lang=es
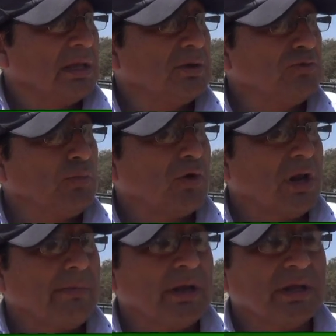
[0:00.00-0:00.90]
es un
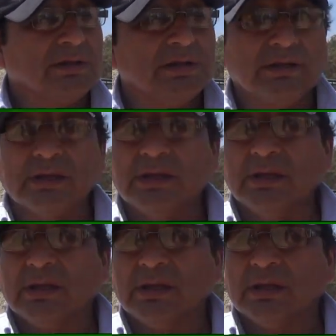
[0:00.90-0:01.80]
programa que tiene
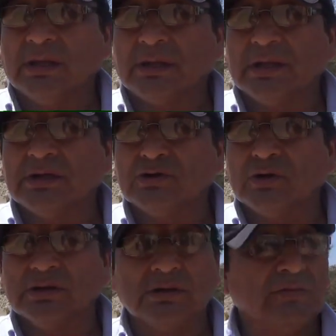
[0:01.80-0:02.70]
eh, la
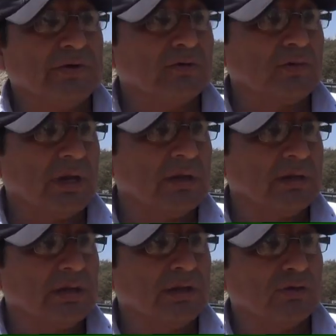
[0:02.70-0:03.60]
División General de Tráfico Rural
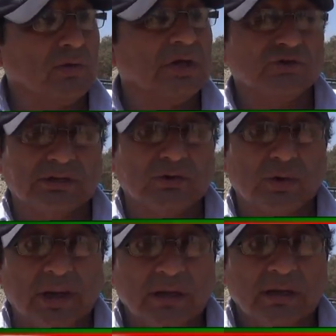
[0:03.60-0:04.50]
en toda la zona
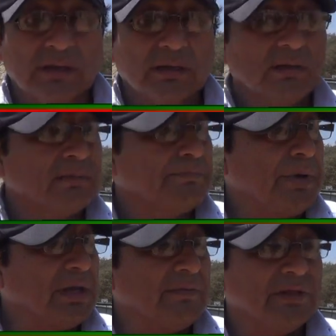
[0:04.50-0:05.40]
rural
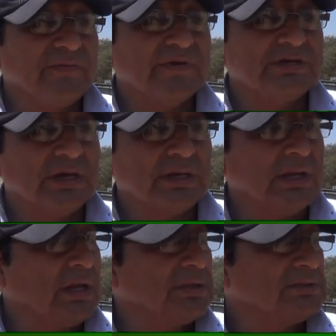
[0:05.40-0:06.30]
para beneficiar
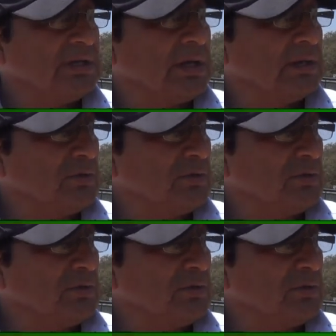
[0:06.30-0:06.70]
a este, a